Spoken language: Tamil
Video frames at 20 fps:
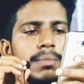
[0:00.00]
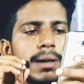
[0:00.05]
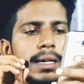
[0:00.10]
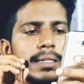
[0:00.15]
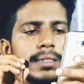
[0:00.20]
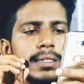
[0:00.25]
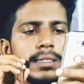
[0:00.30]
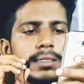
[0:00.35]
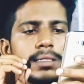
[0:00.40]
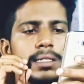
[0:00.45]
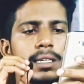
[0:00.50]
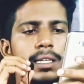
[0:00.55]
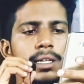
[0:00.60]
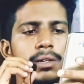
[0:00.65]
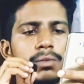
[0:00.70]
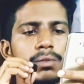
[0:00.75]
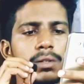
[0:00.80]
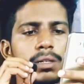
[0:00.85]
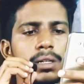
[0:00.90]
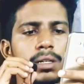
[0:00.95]
பேச்சுலர்ஸ் டிகிரி
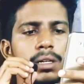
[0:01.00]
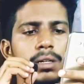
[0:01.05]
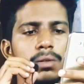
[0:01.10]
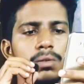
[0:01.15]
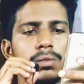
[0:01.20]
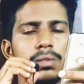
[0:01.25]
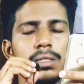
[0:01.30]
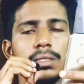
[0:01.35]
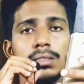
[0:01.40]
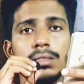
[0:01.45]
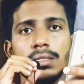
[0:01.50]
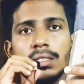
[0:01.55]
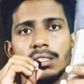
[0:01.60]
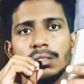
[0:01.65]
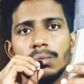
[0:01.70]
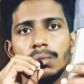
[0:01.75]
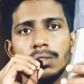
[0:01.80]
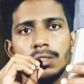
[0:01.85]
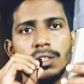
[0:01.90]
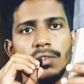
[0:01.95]
ஒன்று இருக்கணும் தென்
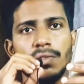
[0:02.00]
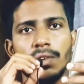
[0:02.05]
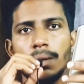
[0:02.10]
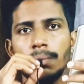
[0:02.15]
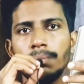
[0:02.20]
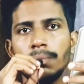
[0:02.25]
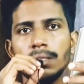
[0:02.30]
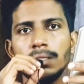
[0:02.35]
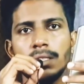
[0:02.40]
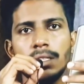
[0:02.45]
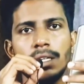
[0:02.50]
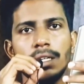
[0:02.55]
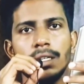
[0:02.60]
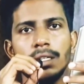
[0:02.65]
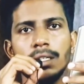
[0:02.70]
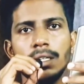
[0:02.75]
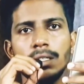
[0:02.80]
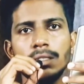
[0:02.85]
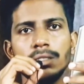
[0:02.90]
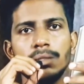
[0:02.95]
சிக்ஸ் மந்த்ஸ் ஆஃப் கம்பல்சரி
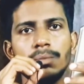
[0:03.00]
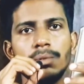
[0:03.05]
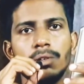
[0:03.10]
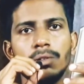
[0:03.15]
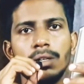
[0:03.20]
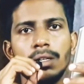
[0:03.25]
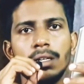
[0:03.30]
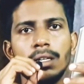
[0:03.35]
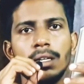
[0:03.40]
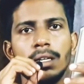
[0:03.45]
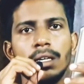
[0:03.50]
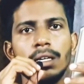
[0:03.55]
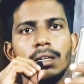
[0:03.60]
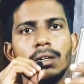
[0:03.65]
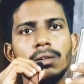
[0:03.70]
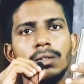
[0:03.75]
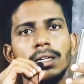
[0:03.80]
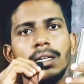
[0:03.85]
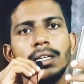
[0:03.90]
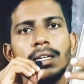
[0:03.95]
இன்டர்ன்ஷிப் ரொட்டேட்டரி
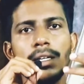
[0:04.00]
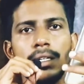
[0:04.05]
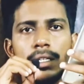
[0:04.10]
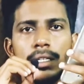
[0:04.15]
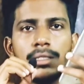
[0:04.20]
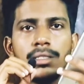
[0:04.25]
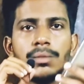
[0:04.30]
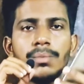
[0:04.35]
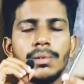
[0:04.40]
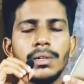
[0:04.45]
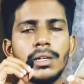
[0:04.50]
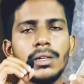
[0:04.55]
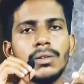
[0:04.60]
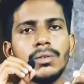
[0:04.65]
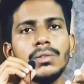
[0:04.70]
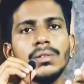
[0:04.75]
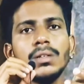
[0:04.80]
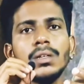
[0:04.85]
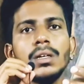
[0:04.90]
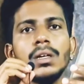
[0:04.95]
ரொட்டேட்டரி இன்டர்ன்ஷிப் இருக்கணும்